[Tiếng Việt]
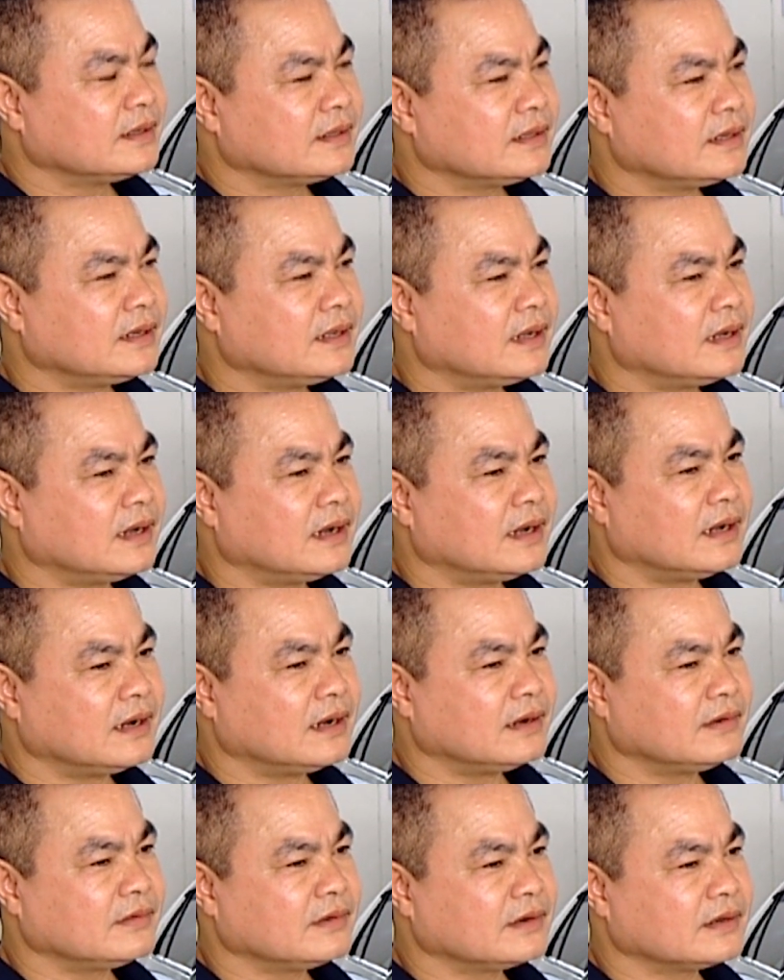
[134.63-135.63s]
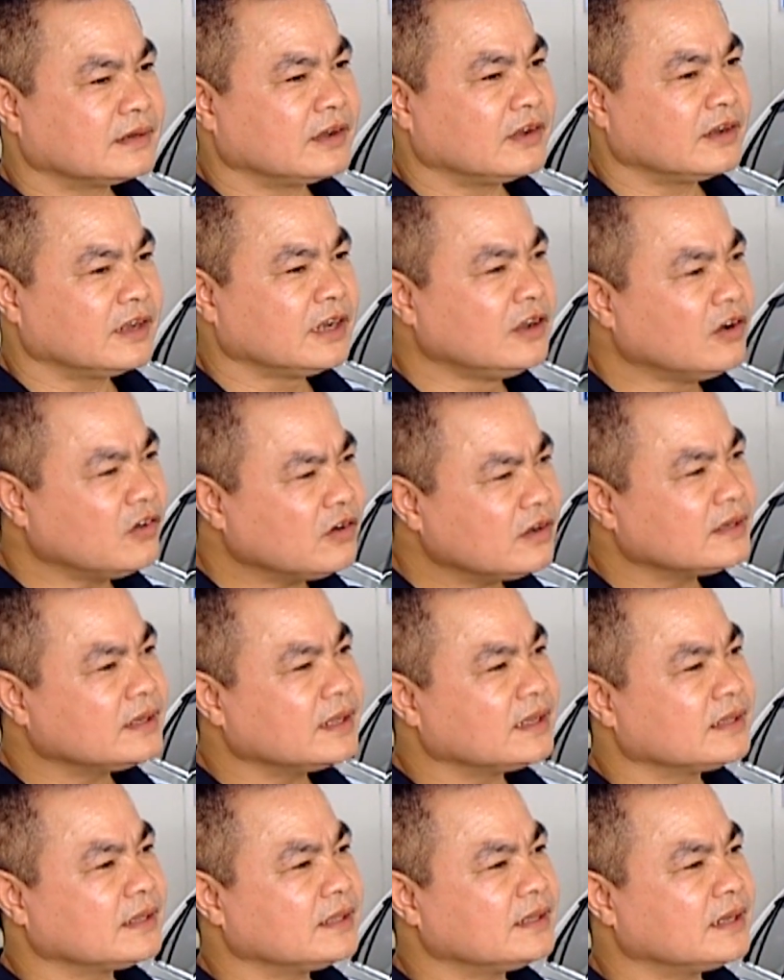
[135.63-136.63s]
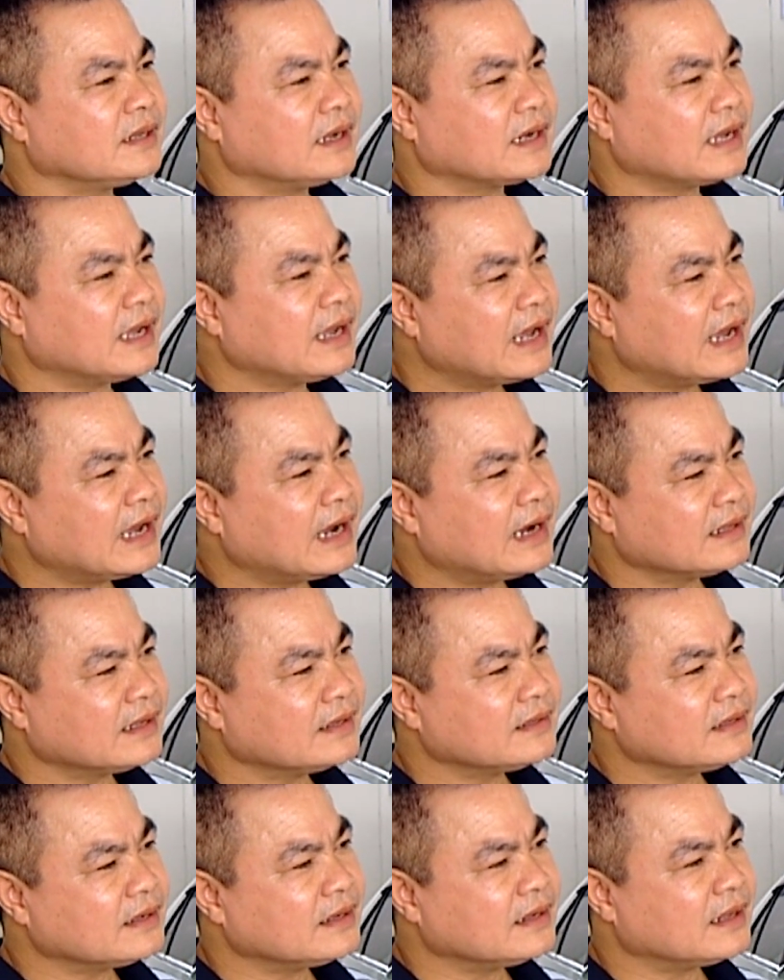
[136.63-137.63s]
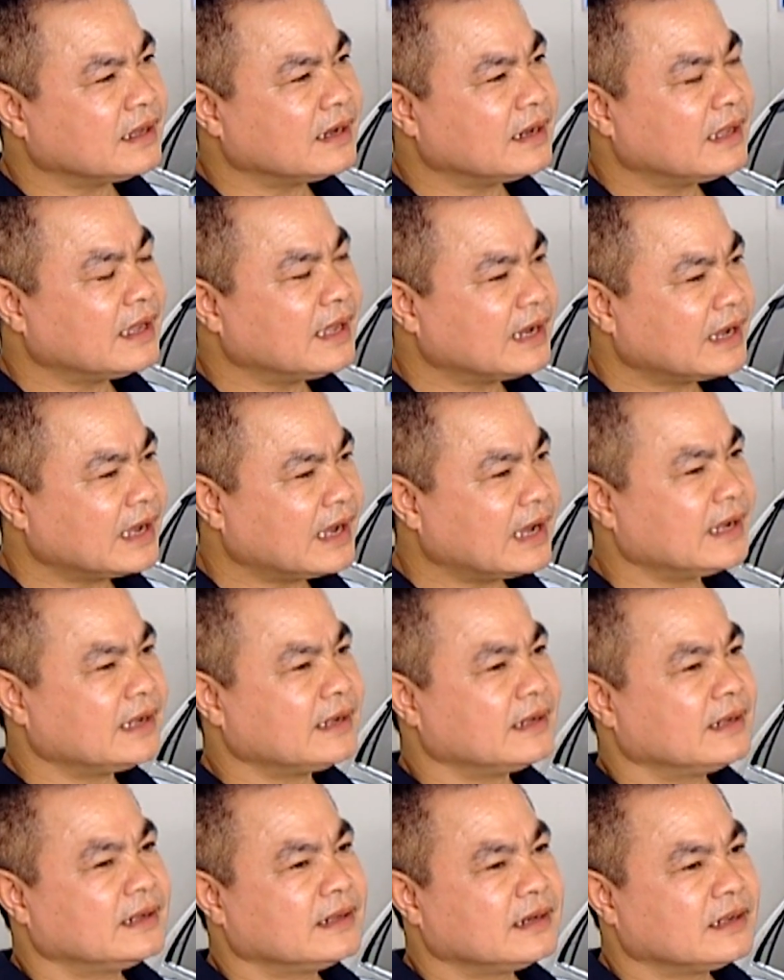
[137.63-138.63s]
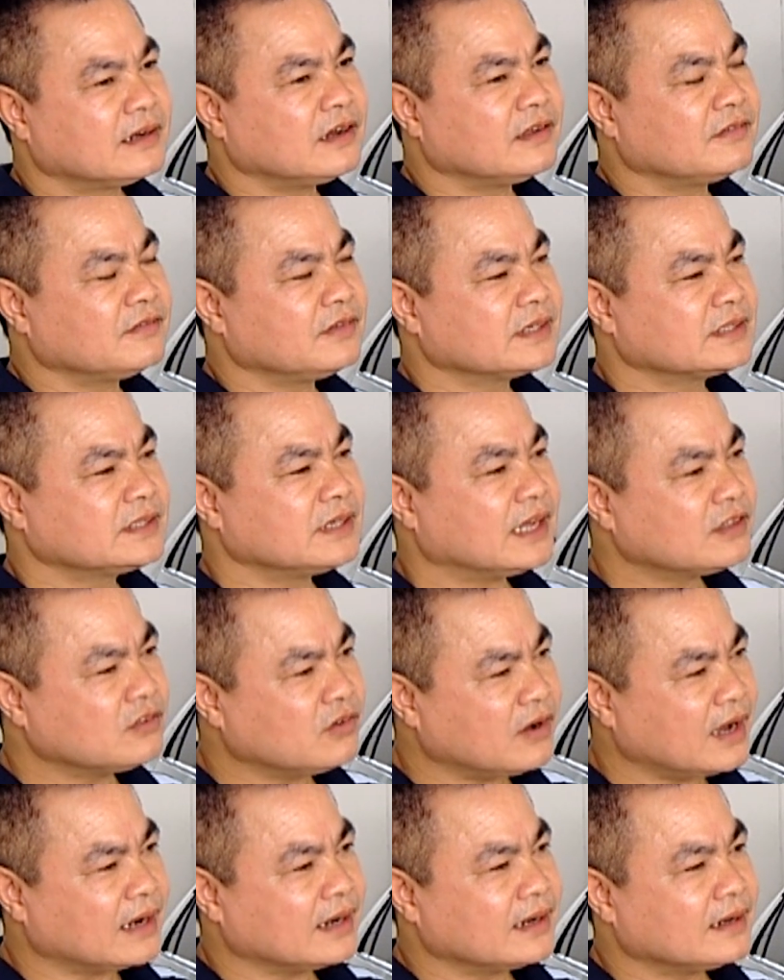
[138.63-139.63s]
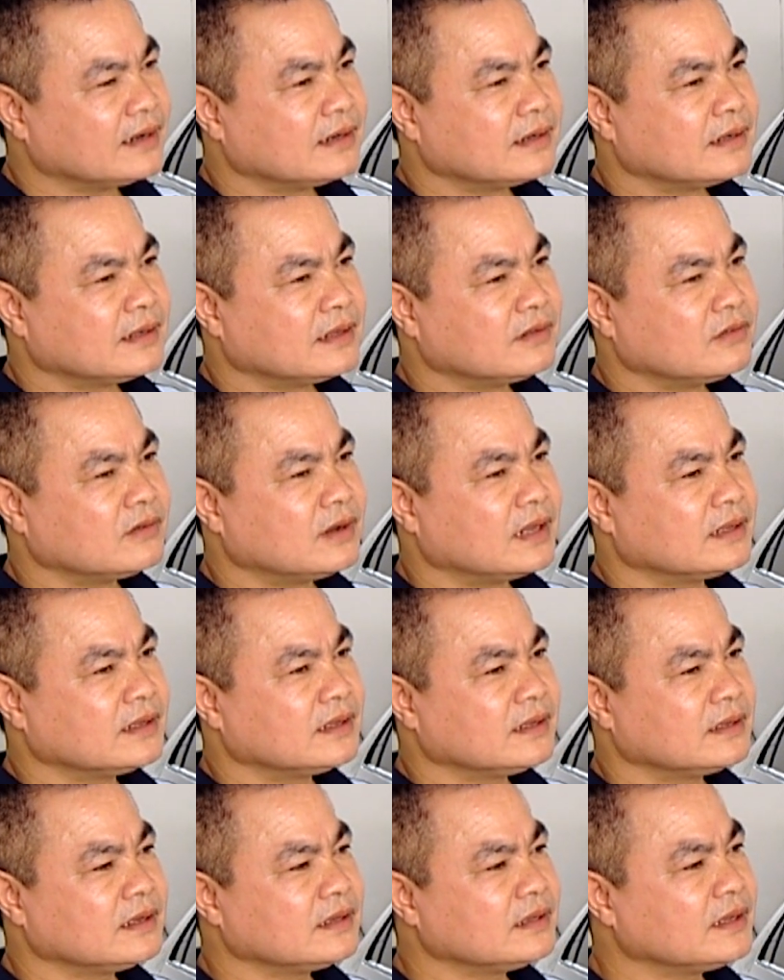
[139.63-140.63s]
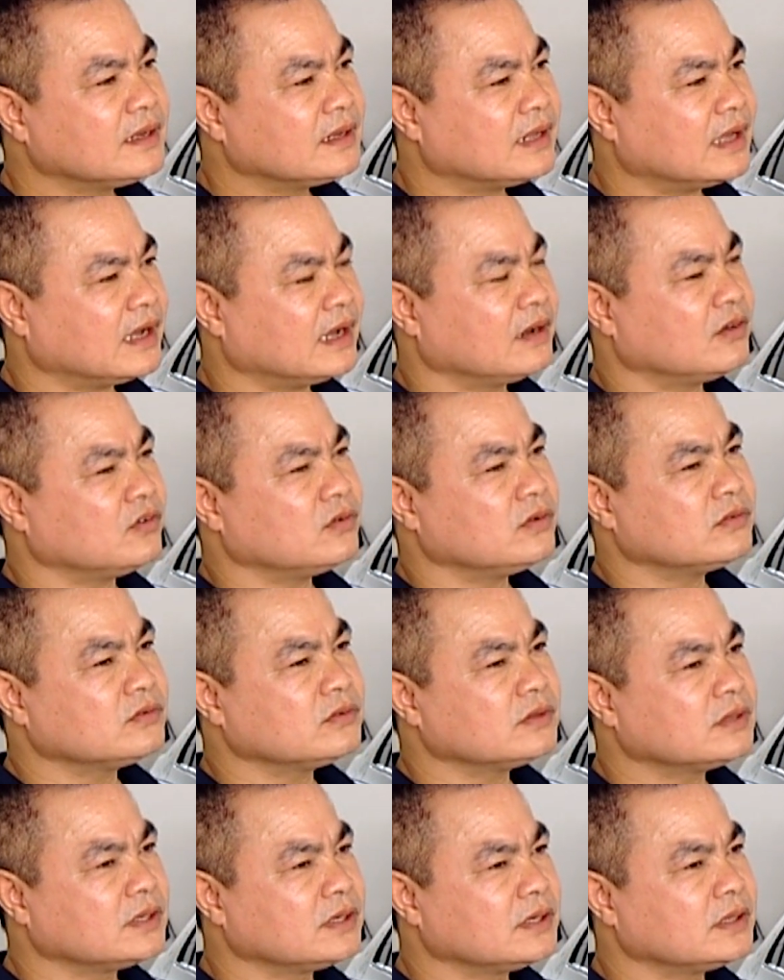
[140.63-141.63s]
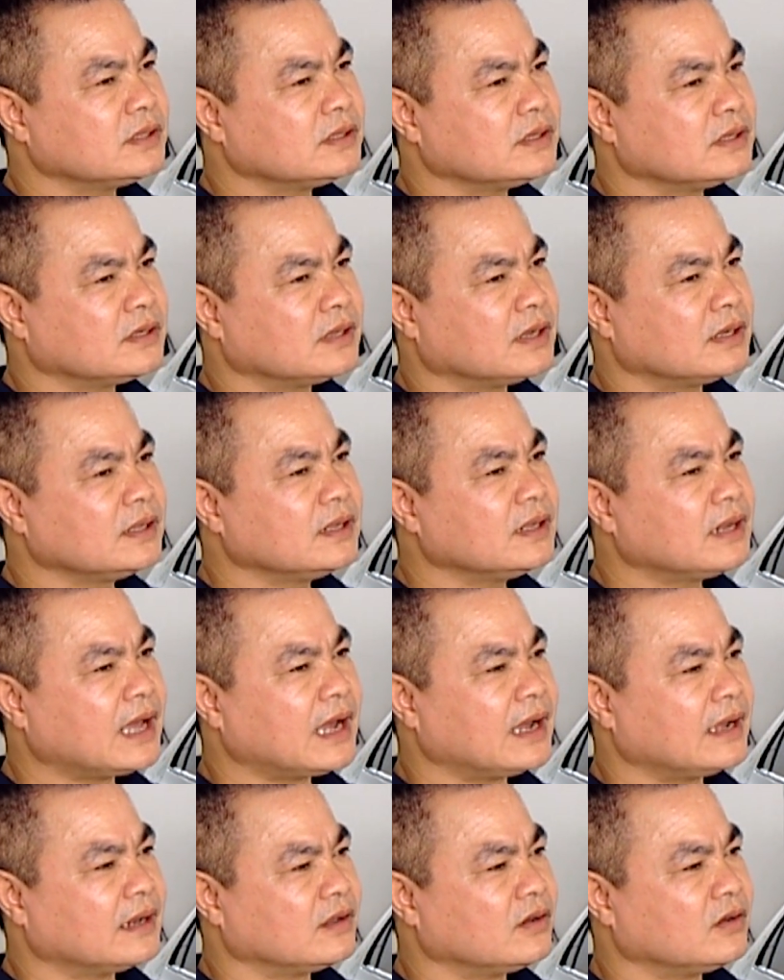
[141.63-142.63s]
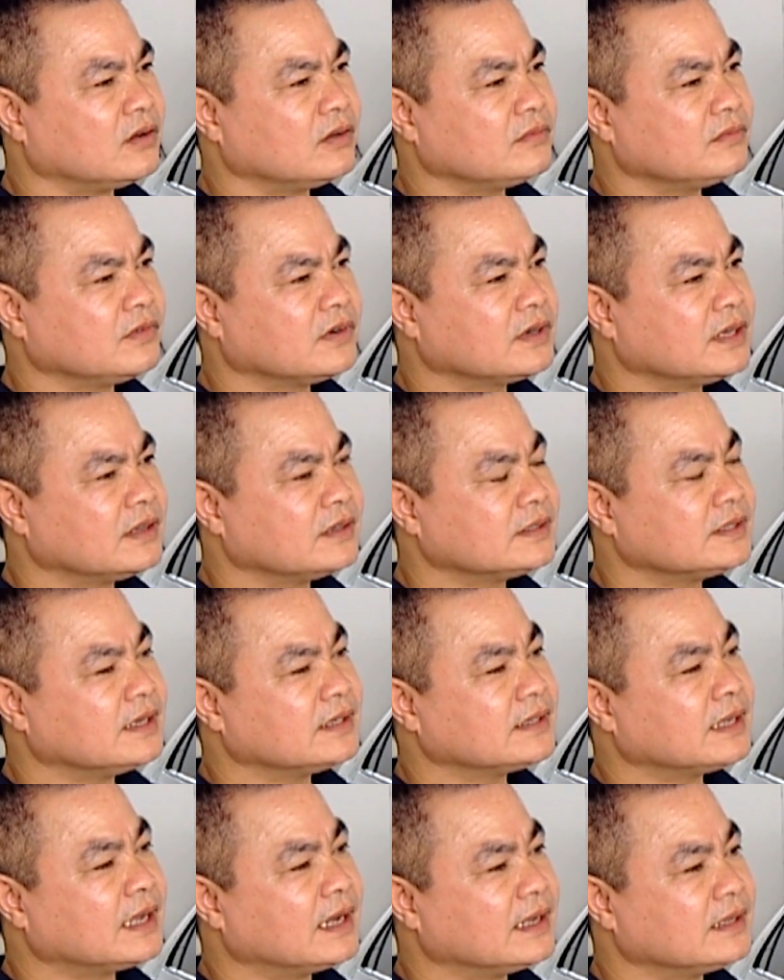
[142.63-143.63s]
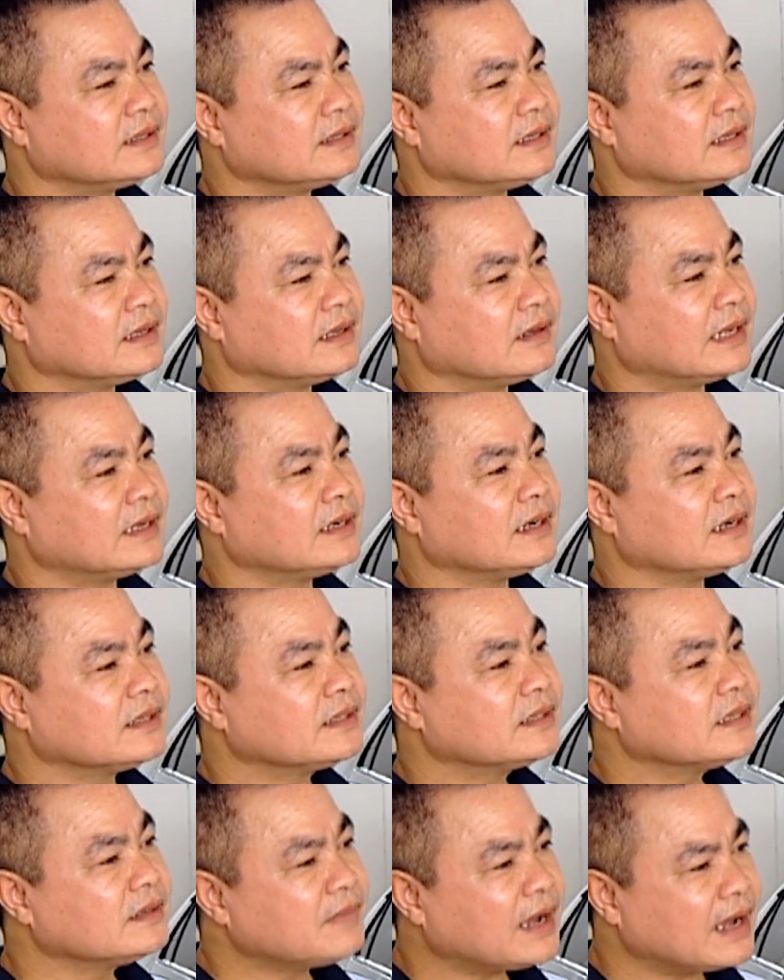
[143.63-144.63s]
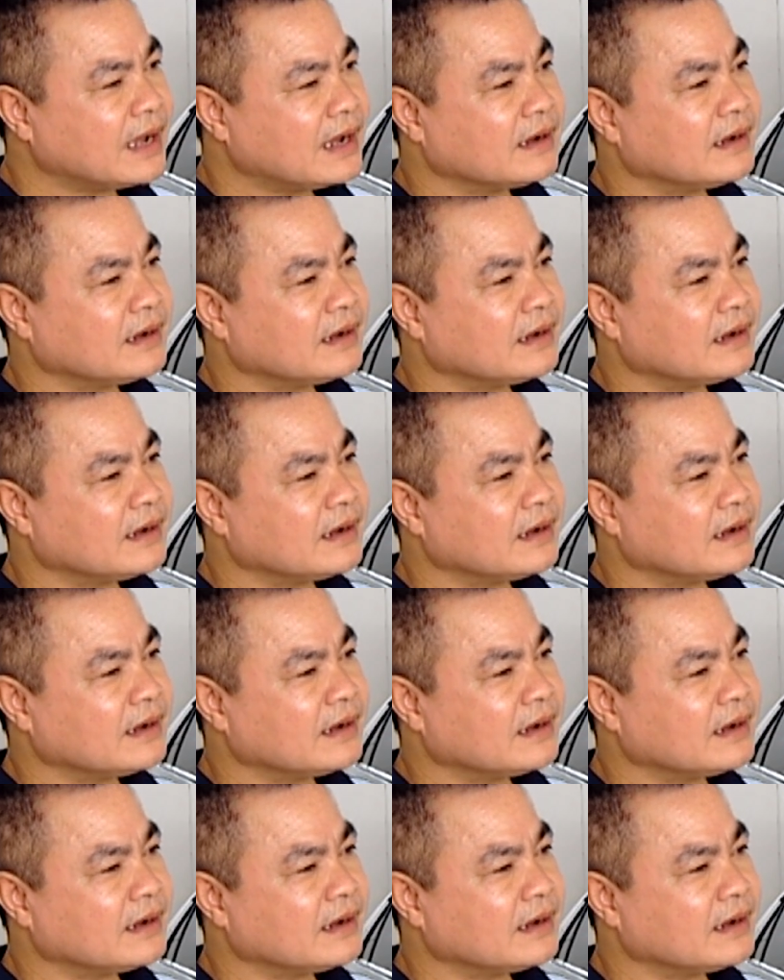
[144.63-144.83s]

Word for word: Tức là nói đến lỗi thì tất nhiên là khách hàng người ta rất là là e ngại. Còn việc sự an toàn, an toàn thì đương nhiên là lỗi túi khí thì là đi lại nó một khi nó xảy ra gì nó ảnh hưởng đến tính mạng